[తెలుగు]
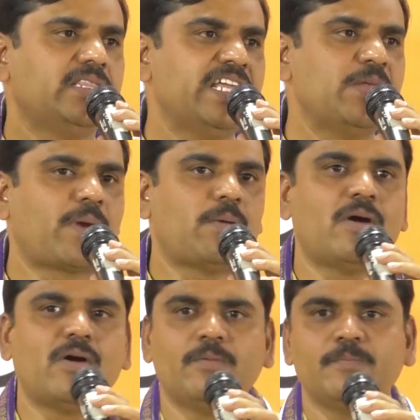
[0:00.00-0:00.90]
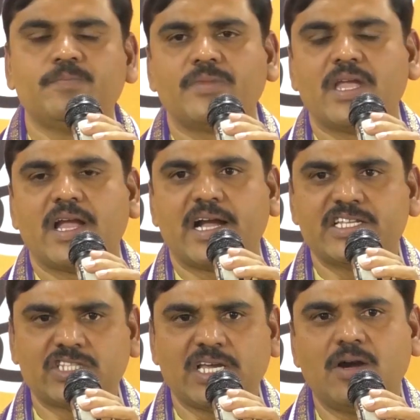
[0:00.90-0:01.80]
దీని ప్రభావం
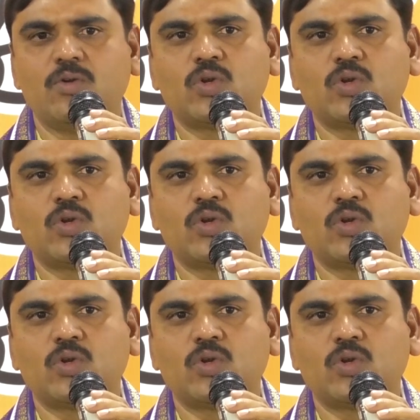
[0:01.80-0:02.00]
ఖచ్చితంగా